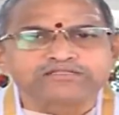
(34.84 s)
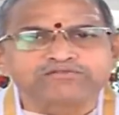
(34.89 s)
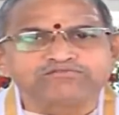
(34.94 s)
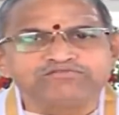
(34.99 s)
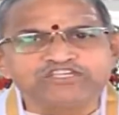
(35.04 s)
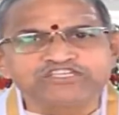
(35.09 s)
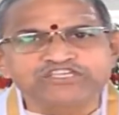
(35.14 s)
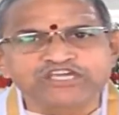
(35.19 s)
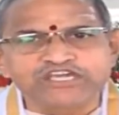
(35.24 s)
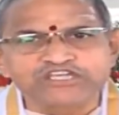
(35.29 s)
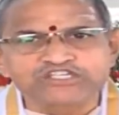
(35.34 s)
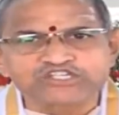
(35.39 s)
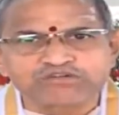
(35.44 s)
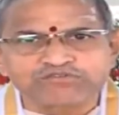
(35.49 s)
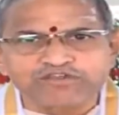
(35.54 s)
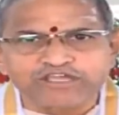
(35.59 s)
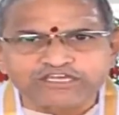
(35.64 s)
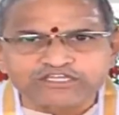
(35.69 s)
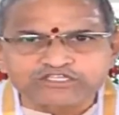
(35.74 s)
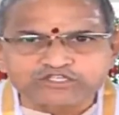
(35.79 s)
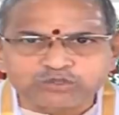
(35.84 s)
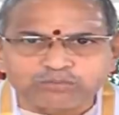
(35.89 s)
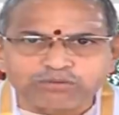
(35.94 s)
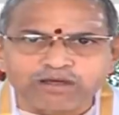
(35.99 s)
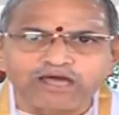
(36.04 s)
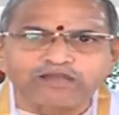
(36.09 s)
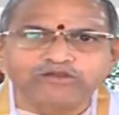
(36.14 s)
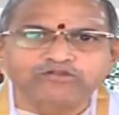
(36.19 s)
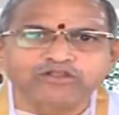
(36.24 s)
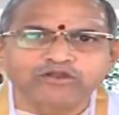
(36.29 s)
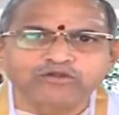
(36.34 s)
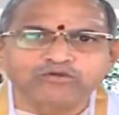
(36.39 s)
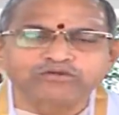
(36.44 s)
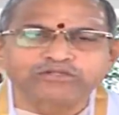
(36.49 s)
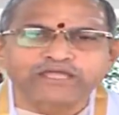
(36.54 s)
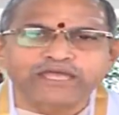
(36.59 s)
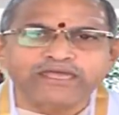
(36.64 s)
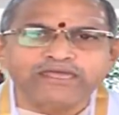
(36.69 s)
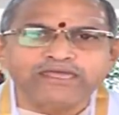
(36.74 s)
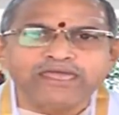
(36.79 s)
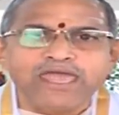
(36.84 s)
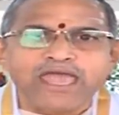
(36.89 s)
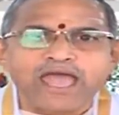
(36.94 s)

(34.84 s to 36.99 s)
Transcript: విశేషమైన శుభాలు జరుగుతాయి